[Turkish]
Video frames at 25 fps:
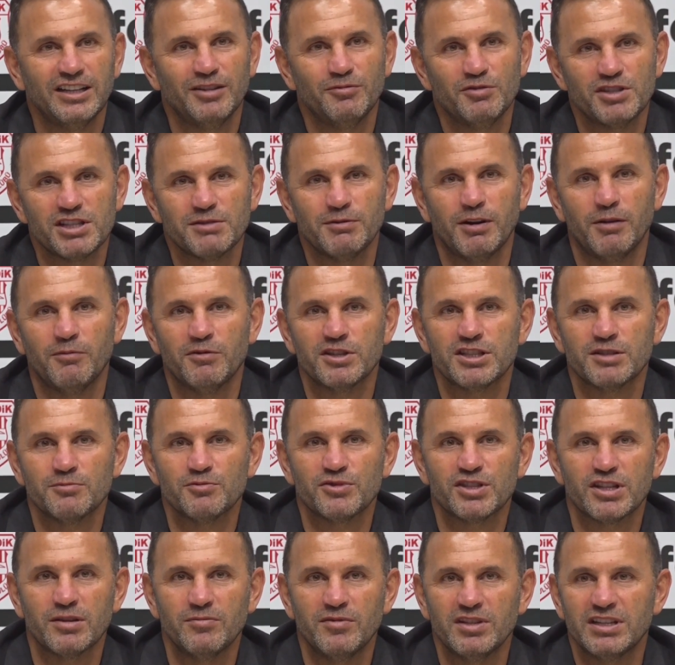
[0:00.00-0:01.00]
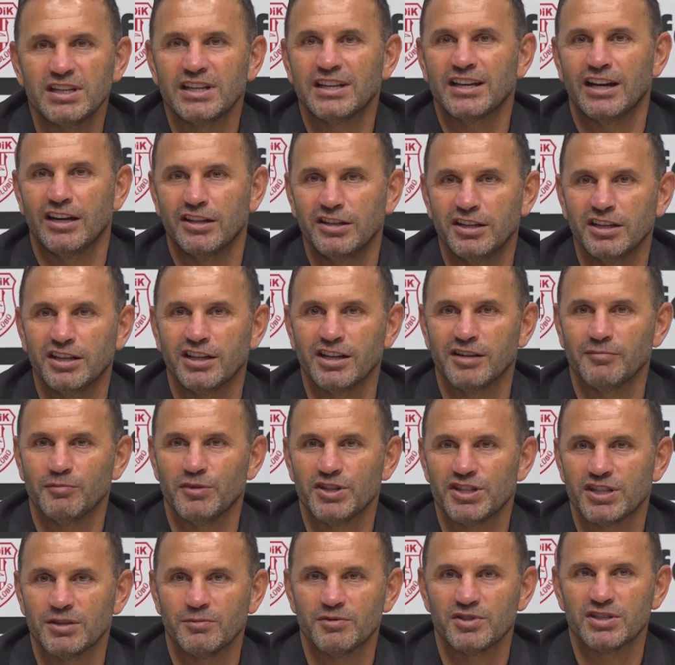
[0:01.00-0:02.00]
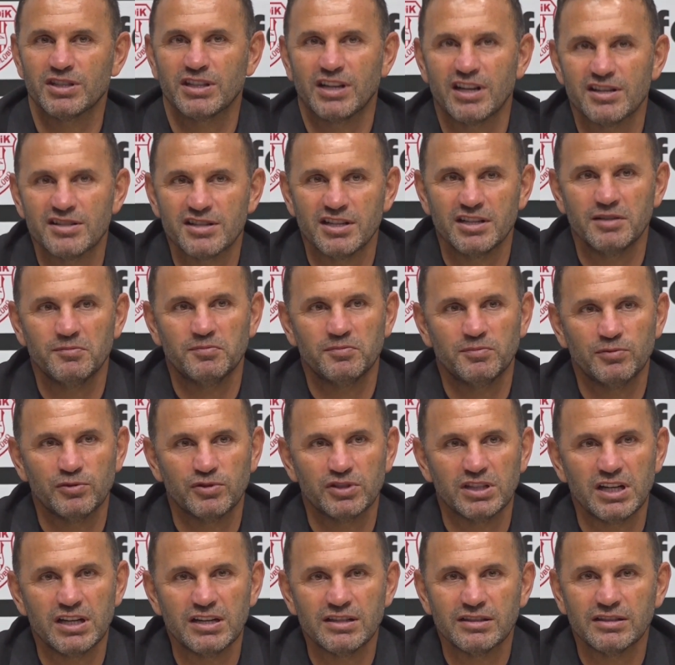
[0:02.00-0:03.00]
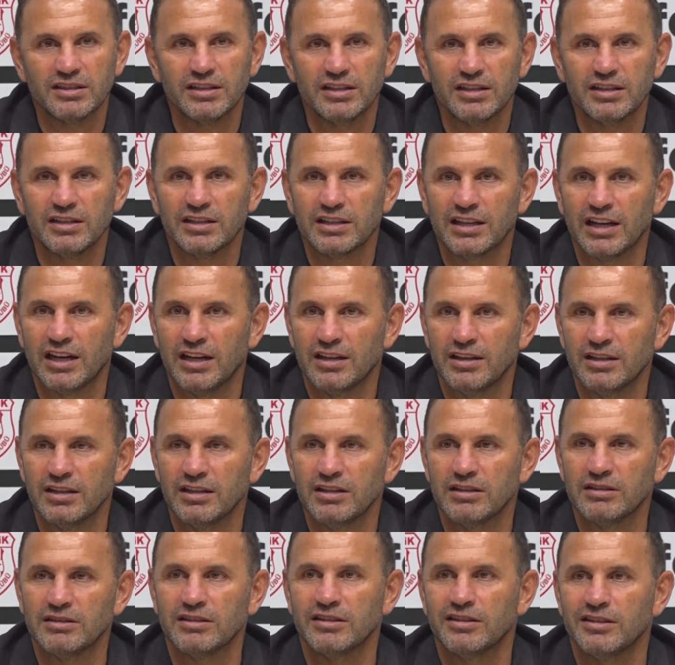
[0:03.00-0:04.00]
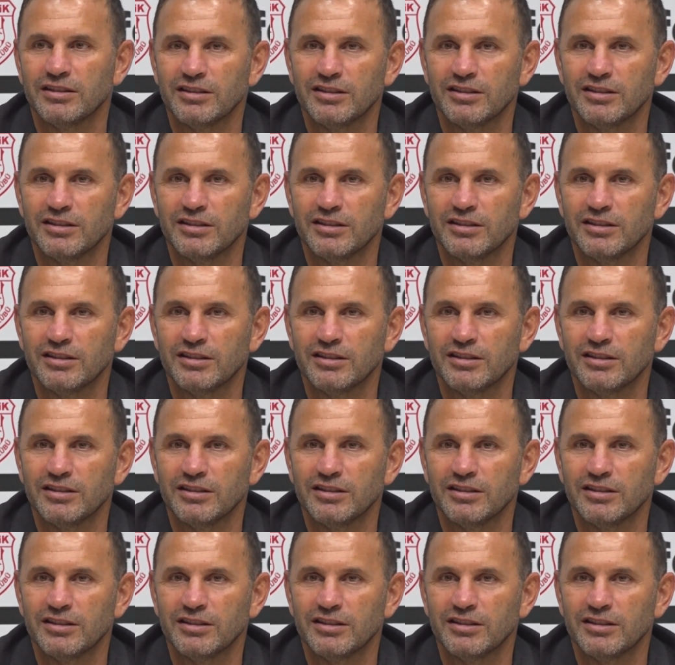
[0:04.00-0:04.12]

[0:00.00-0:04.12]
bizim amacımız tabii ki kendi maçımızı kazanıp burada e, kendi